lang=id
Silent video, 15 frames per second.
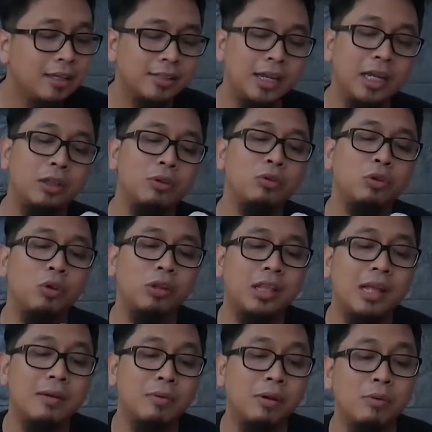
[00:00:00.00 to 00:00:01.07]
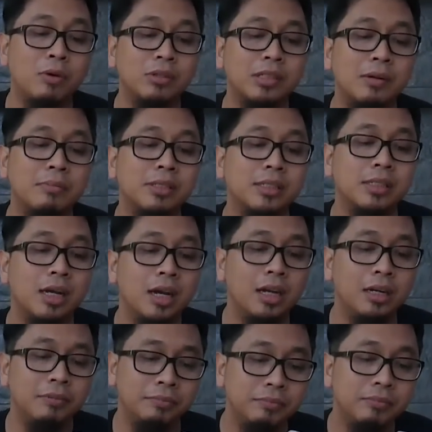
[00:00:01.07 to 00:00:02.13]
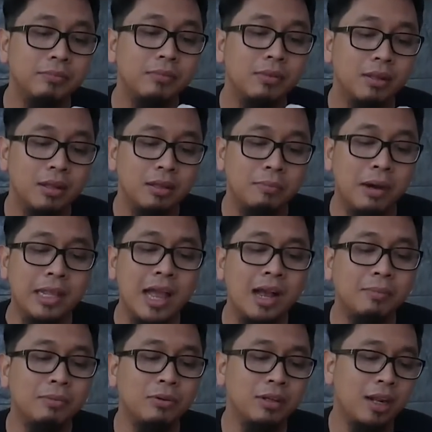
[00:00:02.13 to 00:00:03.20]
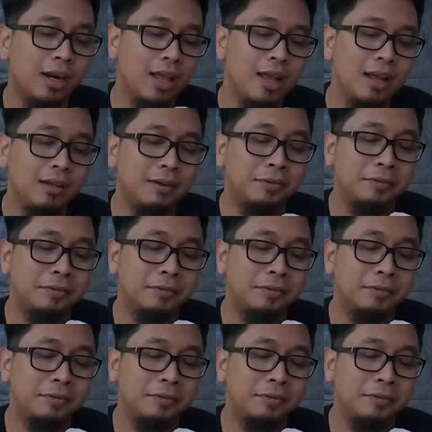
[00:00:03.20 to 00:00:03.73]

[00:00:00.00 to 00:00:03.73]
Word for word: Saya hitung total, pokoknya barusan mesan banyak pokoknya lah ya.